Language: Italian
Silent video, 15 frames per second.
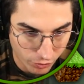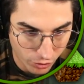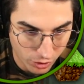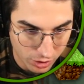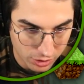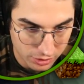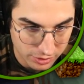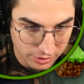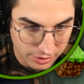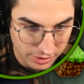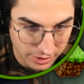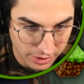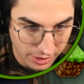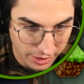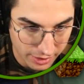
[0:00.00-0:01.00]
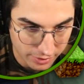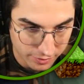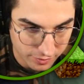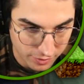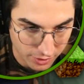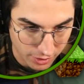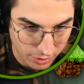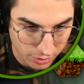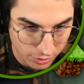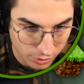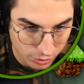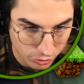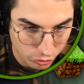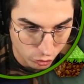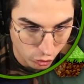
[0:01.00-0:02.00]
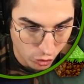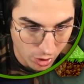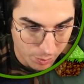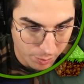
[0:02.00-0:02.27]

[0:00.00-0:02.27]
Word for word: vuol dire sì. Due